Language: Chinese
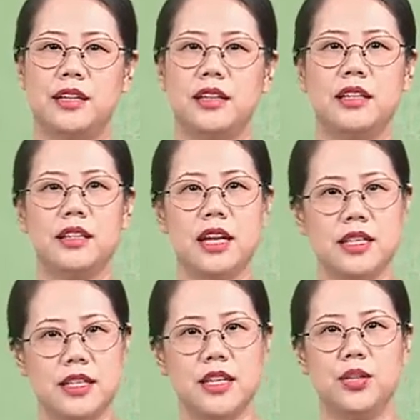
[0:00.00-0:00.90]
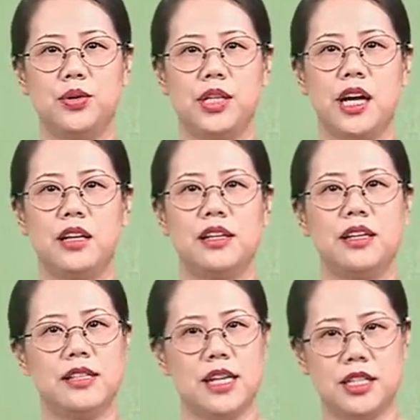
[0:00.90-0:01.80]
但这些主张
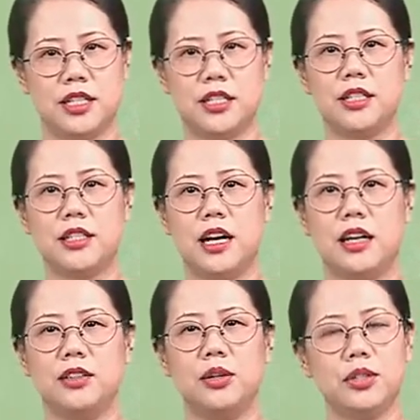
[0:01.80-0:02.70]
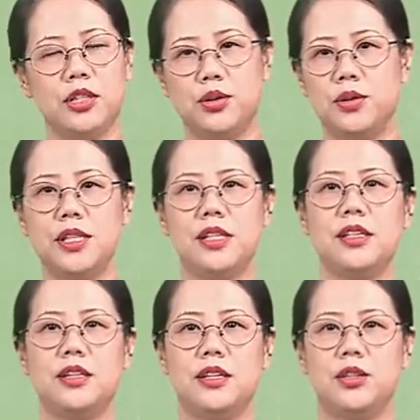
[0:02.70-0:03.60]
在实质上都是从经济
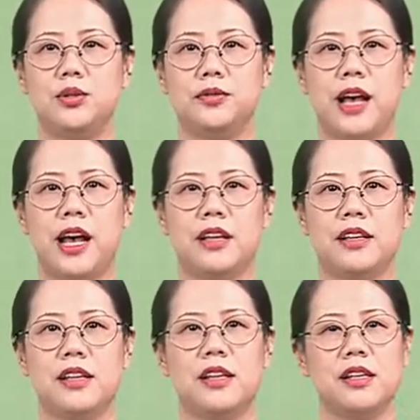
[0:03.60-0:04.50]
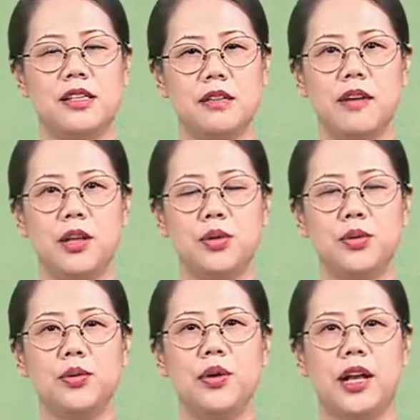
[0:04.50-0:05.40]
性出发，希望通
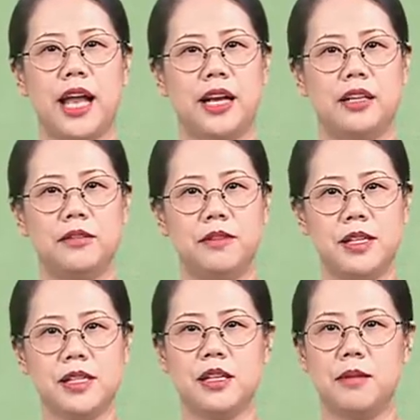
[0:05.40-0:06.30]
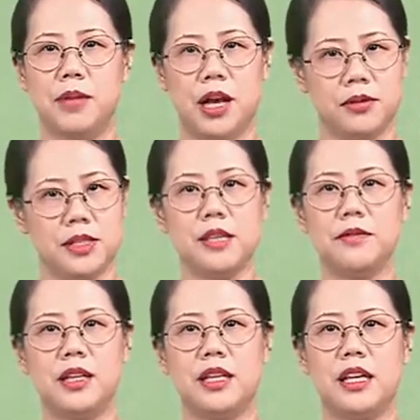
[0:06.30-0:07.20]
过改革文字的表记
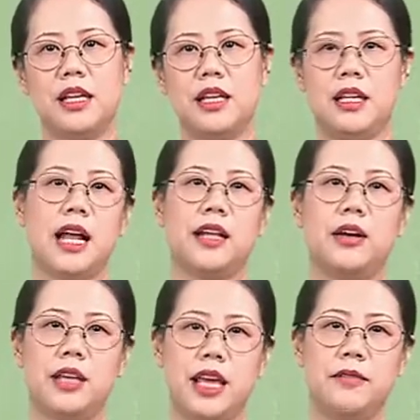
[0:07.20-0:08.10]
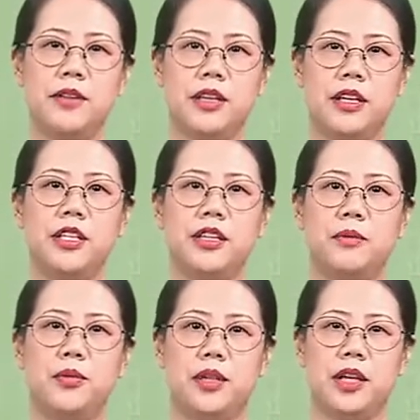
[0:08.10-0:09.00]
问题，以达到言文一致的
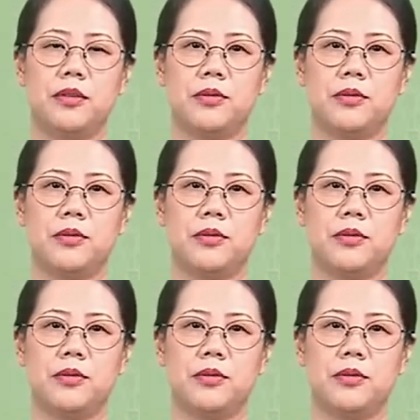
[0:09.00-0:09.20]
目的。